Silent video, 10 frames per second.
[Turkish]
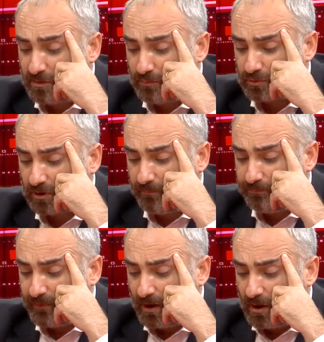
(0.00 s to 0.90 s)
burada
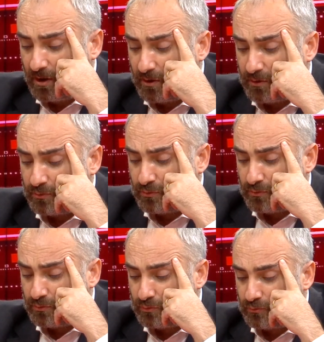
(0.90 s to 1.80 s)

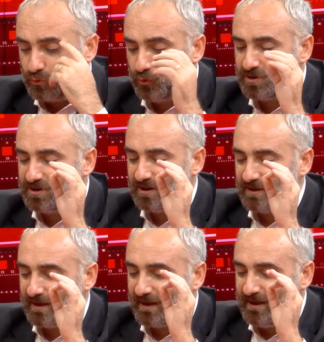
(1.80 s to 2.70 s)
Türkiye'ye
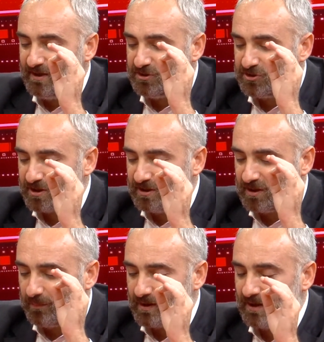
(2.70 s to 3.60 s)
en iyi şekilde bakan